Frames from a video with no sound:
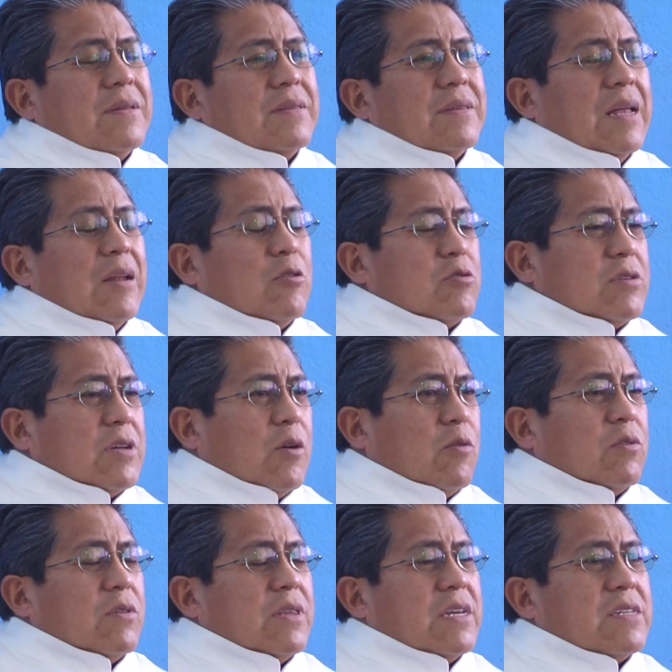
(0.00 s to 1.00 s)
de los
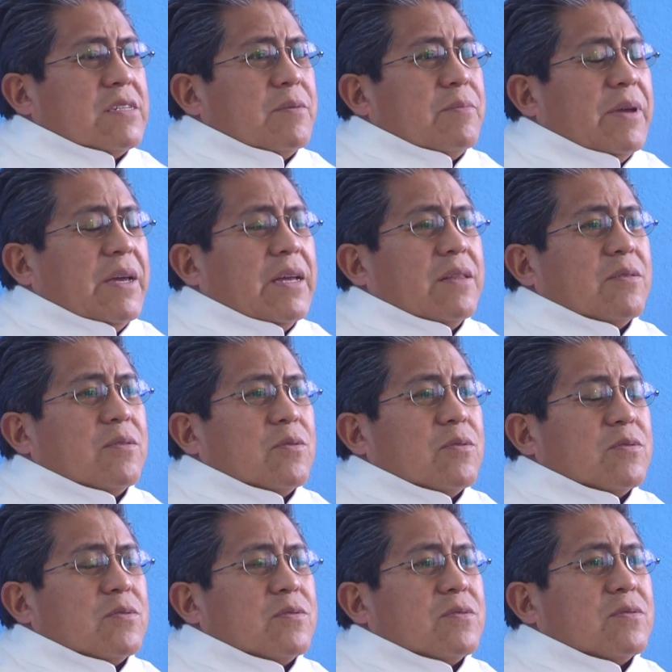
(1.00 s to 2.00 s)

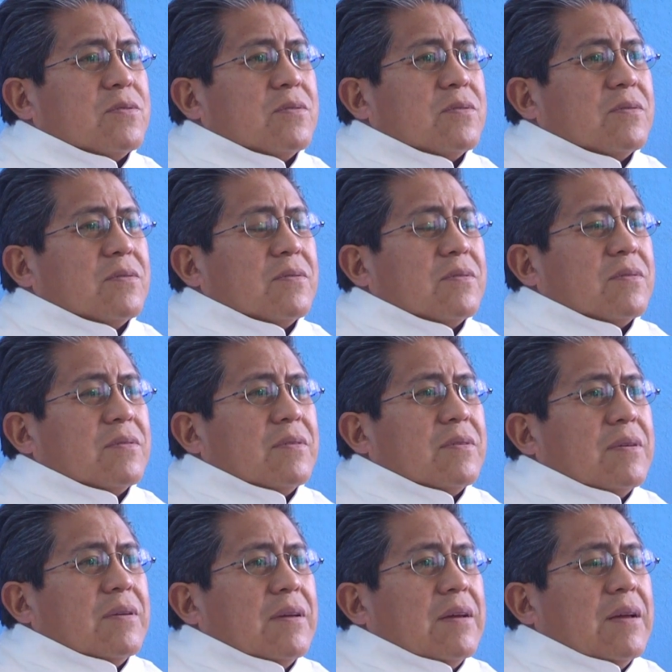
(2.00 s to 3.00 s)
acontecimientos
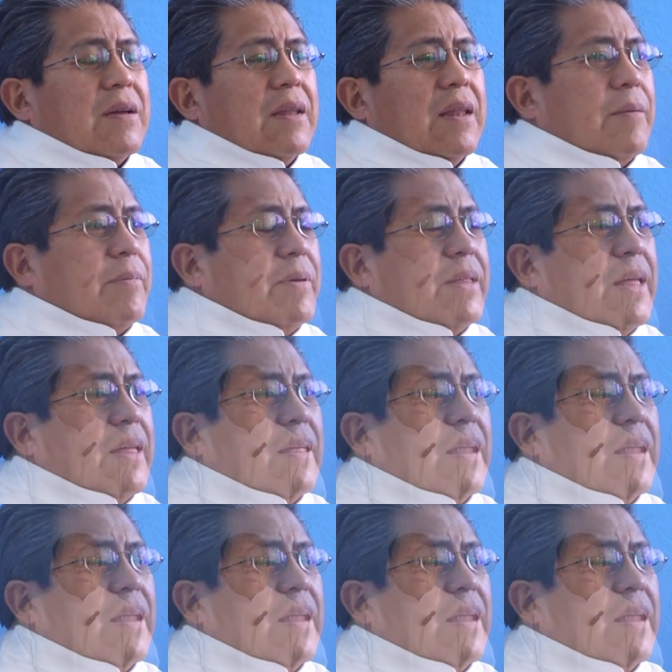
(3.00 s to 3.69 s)
la vida